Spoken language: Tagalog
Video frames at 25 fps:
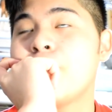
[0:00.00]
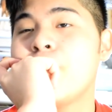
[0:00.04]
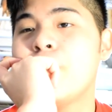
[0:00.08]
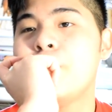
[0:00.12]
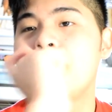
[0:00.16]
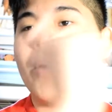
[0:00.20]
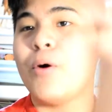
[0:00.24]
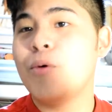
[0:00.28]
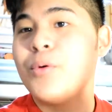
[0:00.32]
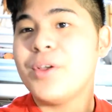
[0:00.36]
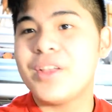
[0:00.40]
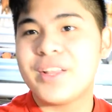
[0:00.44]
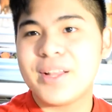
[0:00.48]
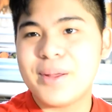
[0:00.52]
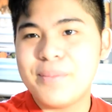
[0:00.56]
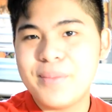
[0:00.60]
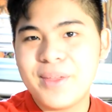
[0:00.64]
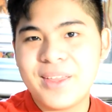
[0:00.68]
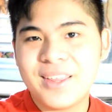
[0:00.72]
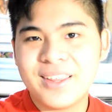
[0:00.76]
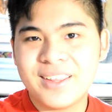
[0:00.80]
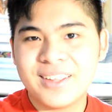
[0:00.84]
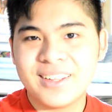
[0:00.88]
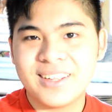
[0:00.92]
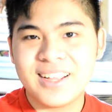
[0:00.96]
Pauwi
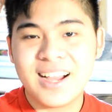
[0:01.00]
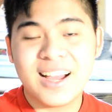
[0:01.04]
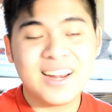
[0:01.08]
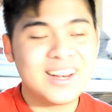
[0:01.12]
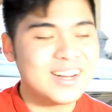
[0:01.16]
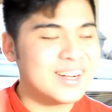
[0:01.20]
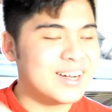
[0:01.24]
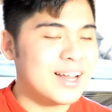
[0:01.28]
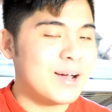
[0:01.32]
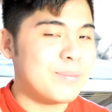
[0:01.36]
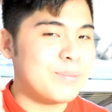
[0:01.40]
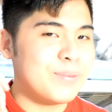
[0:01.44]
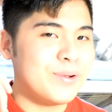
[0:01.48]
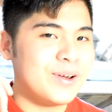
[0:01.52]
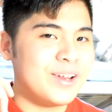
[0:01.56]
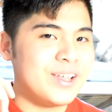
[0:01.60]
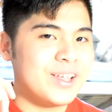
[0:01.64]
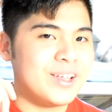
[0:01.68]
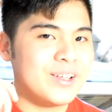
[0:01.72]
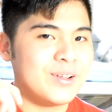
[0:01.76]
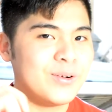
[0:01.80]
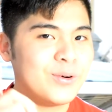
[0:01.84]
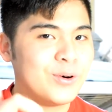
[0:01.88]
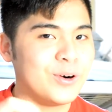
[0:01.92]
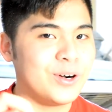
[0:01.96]
kami galing Napoli
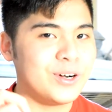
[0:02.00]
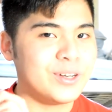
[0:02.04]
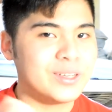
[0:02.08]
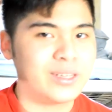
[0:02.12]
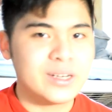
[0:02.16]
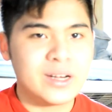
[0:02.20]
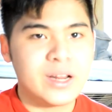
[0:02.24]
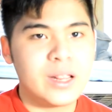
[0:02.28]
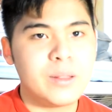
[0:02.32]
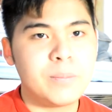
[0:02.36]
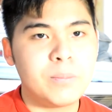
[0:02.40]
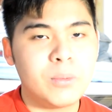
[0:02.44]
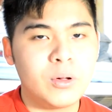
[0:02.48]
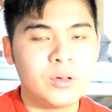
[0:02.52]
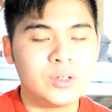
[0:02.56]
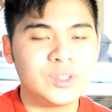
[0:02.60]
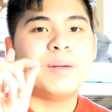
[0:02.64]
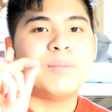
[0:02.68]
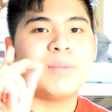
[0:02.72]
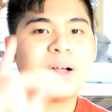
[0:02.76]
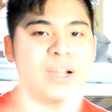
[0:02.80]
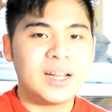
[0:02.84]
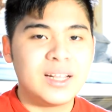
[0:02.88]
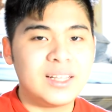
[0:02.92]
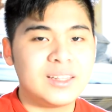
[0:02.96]
or Naples.
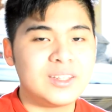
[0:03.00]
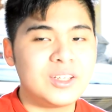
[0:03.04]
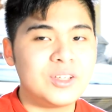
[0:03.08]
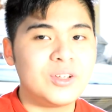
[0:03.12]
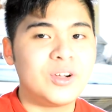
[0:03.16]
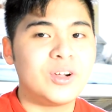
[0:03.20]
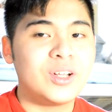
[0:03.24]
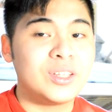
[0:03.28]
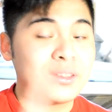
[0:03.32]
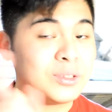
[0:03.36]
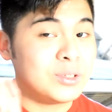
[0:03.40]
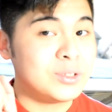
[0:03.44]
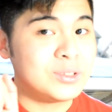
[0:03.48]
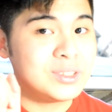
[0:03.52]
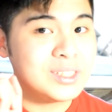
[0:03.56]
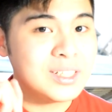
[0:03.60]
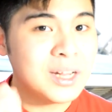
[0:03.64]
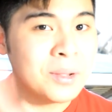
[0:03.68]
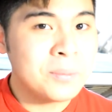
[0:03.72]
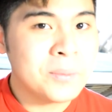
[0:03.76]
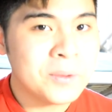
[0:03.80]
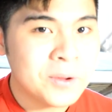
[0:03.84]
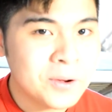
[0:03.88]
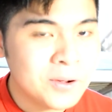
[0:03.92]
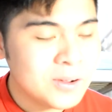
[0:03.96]
Makikita nyo, ito yung
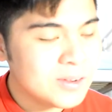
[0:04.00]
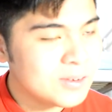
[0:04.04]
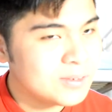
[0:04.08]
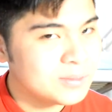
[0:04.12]
sinabi ko.